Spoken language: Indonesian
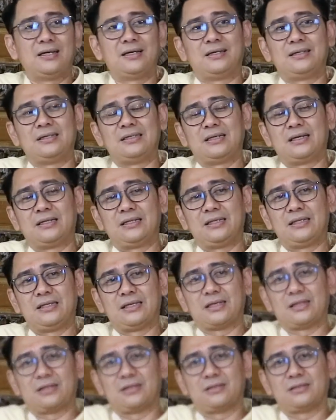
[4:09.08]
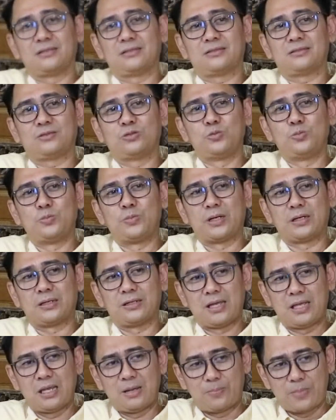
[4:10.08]
Uh, dengan ini kan sumber
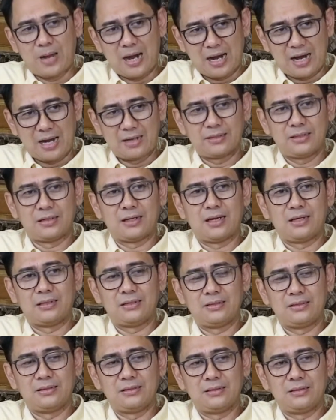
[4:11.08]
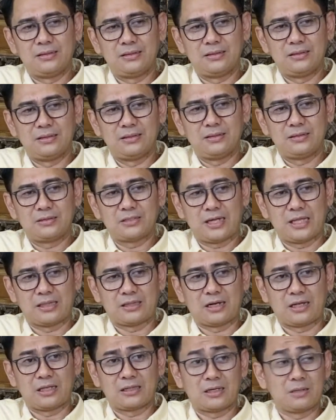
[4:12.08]
daya pakan yang ada di
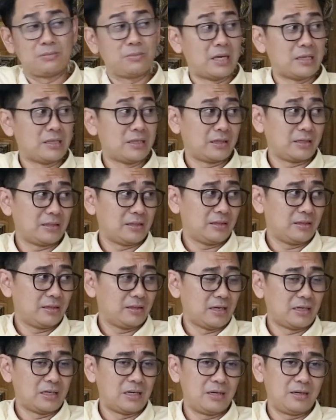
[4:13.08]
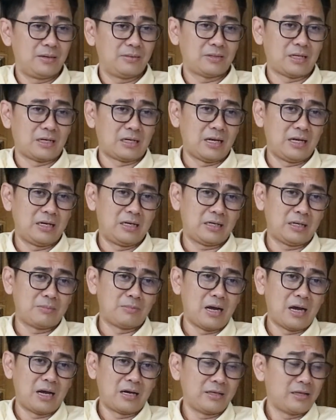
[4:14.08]
sekitar kita kan banyak nih. Mm-hmm. Karena ternak ini kan
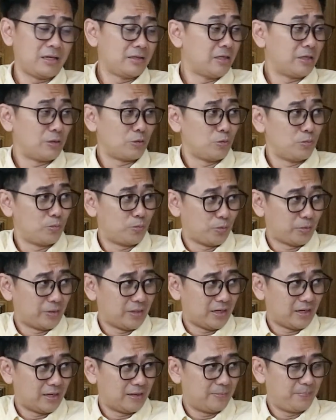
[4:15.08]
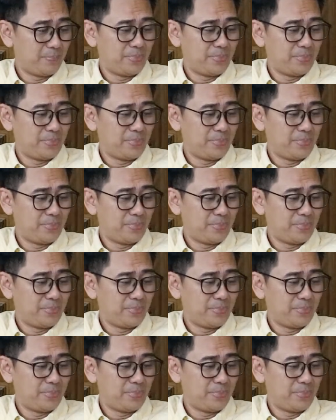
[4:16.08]
makanannya dari rumput ya kan.